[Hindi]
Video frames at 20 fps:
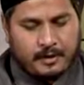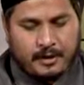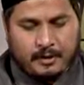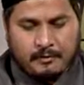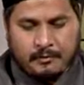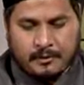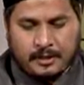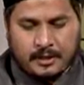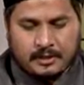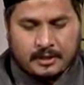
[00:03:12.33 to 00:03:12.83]
ये
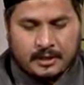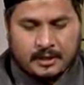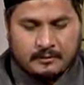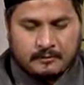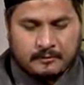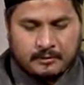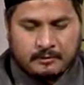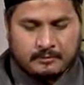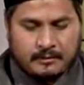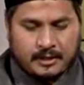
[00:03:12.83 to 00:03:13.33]
मुनाजात
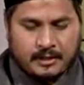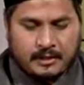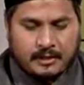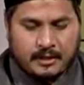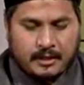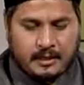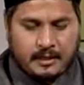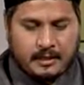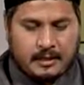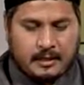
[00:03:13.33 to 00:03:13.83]
फरमाई
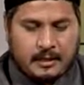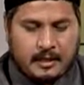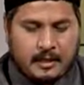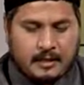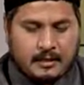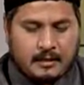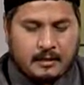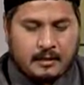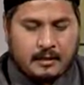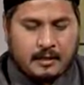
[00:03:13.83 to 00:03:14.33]
है
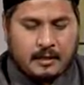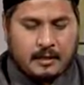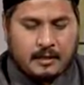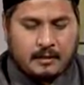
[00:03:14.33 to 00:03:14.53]
इलाही